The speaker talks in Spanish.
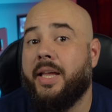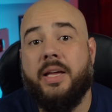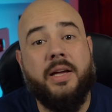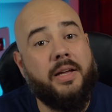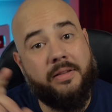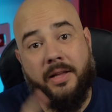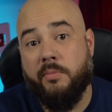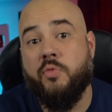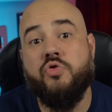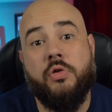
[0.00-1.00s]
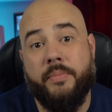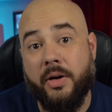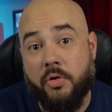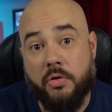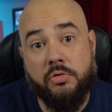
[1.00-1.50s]
y están mucho
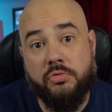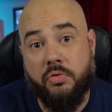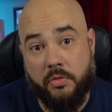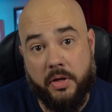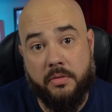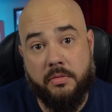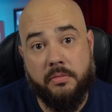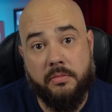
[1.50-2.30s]
mejor construidos.